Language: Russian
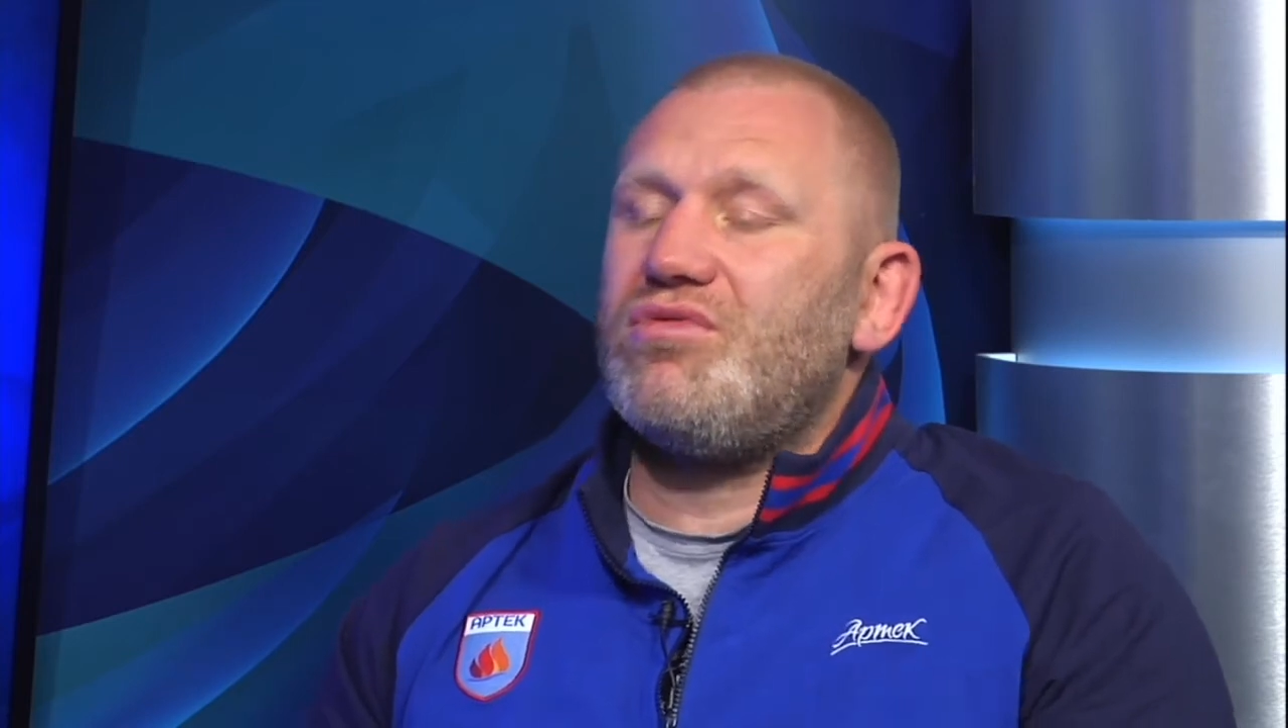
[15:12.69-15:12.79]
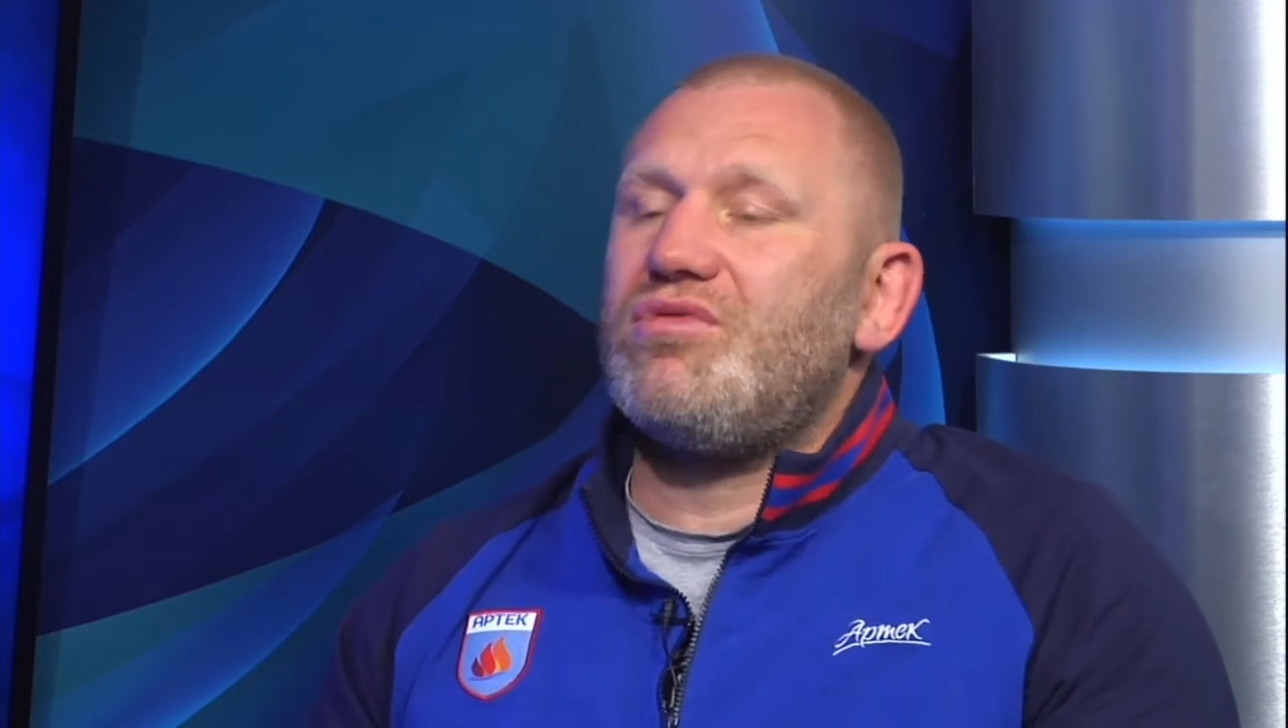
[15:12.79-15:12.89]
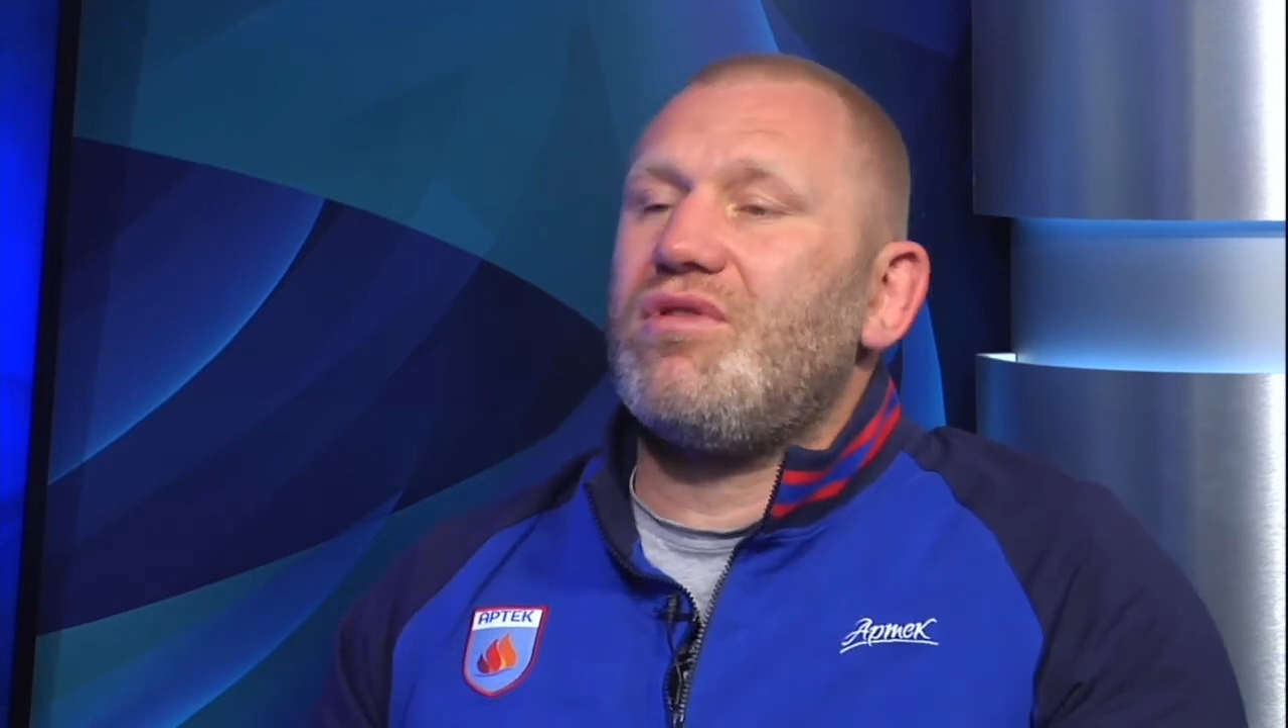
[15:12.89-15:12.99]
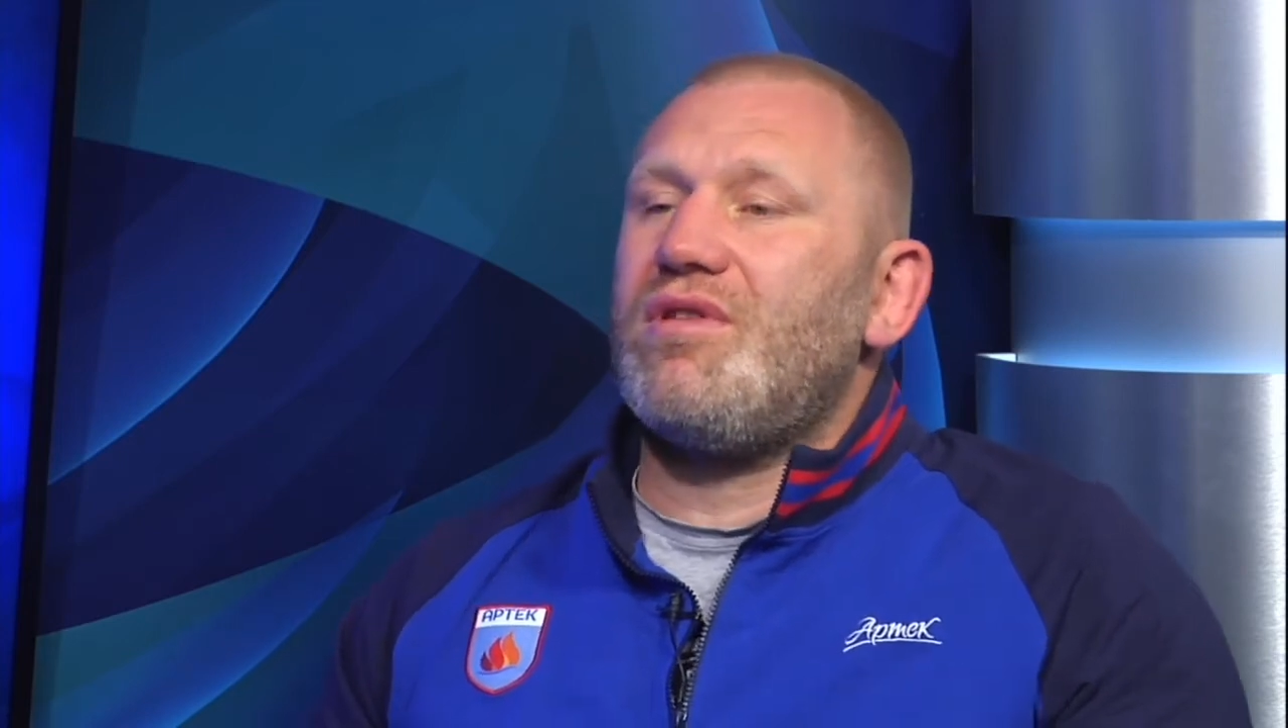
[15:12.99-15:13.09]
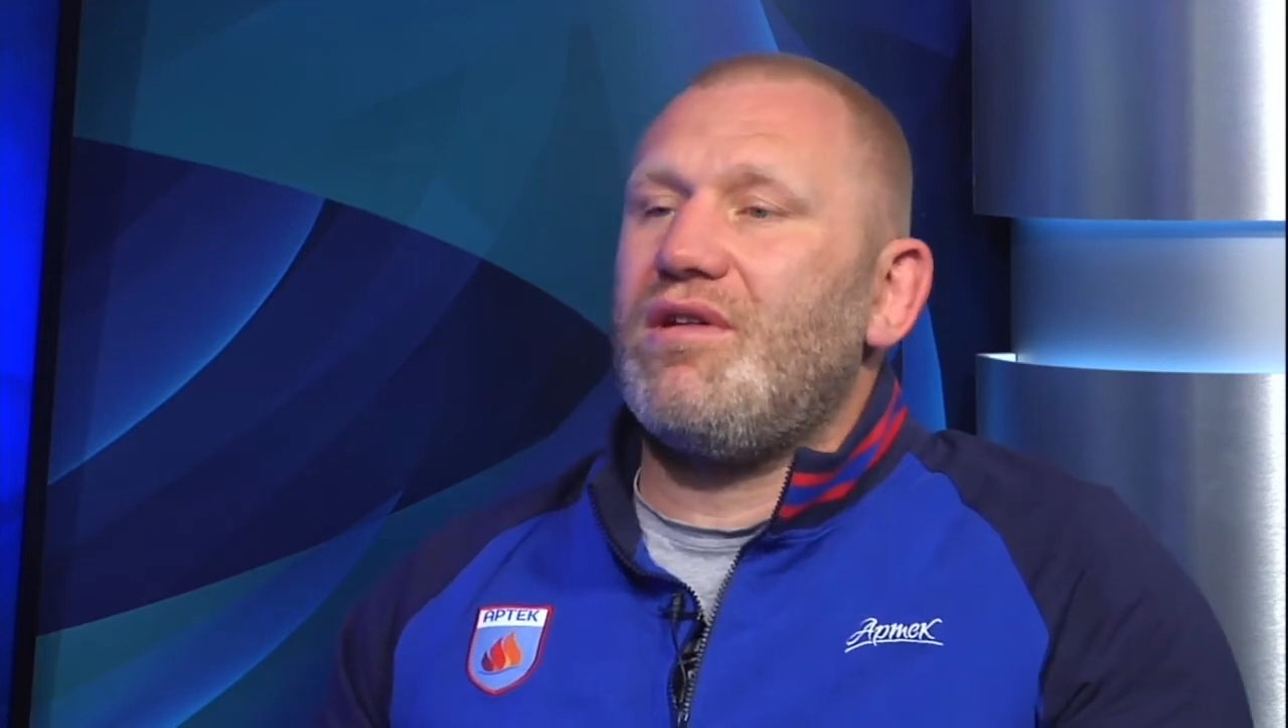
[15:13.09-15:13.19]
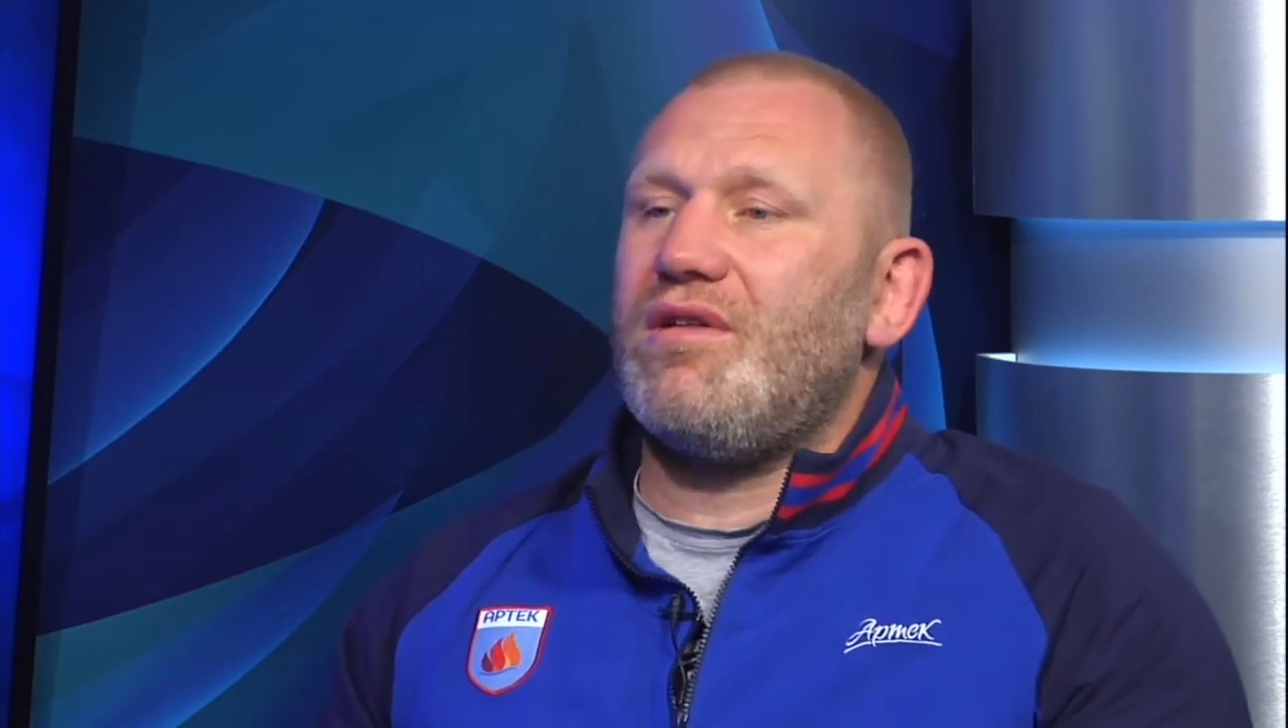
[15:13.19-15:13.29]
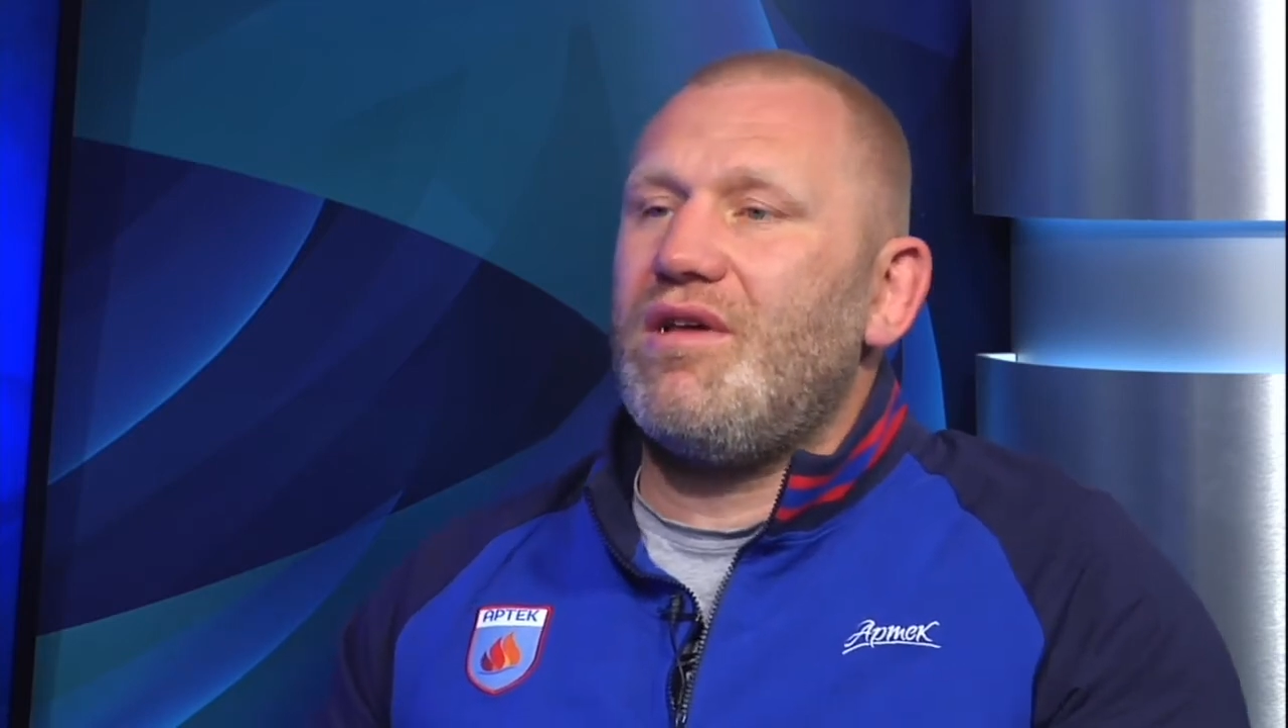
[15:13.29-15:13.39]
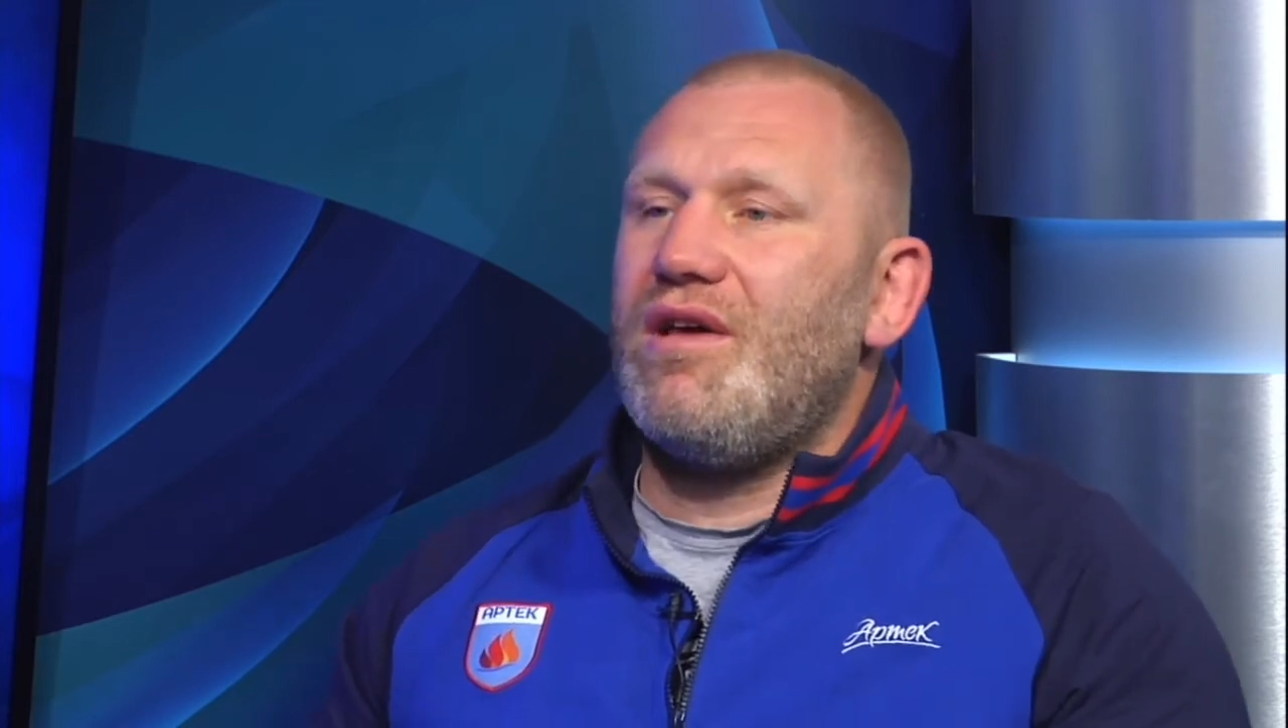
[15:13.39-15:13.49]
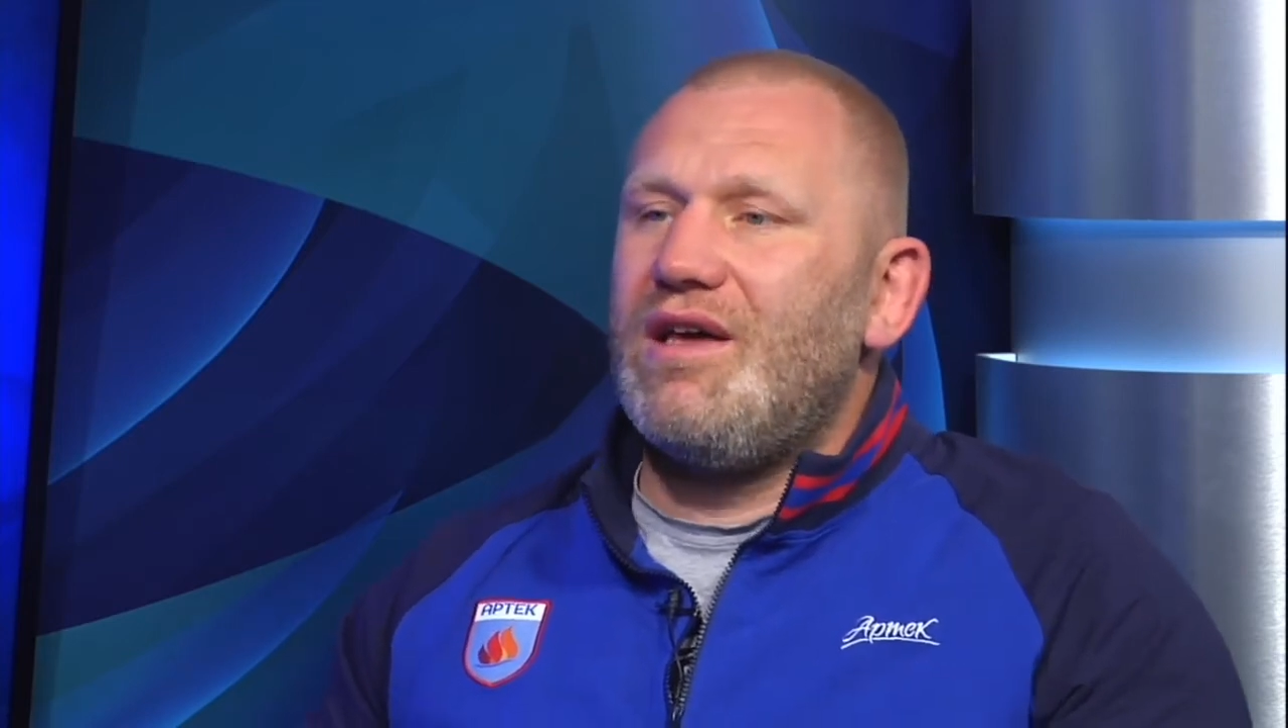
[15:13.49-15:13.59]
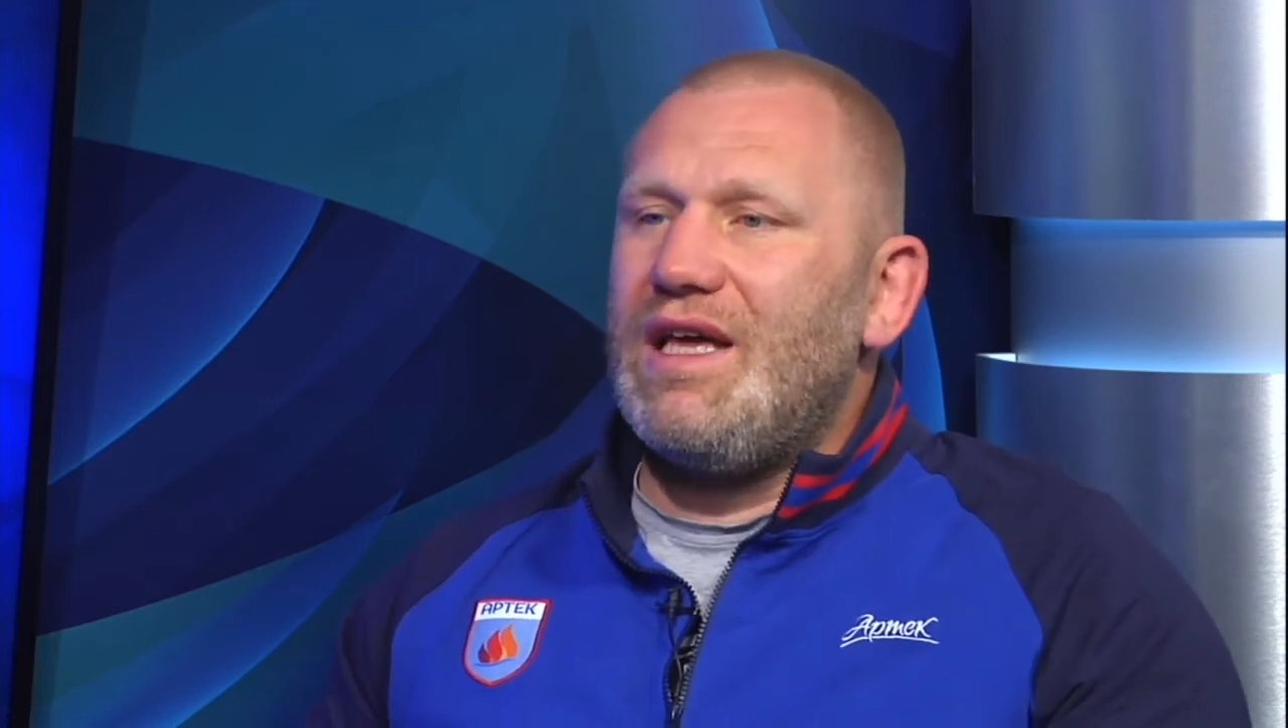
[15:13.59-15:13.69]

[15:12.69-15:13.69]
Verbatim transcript: ну что сделать?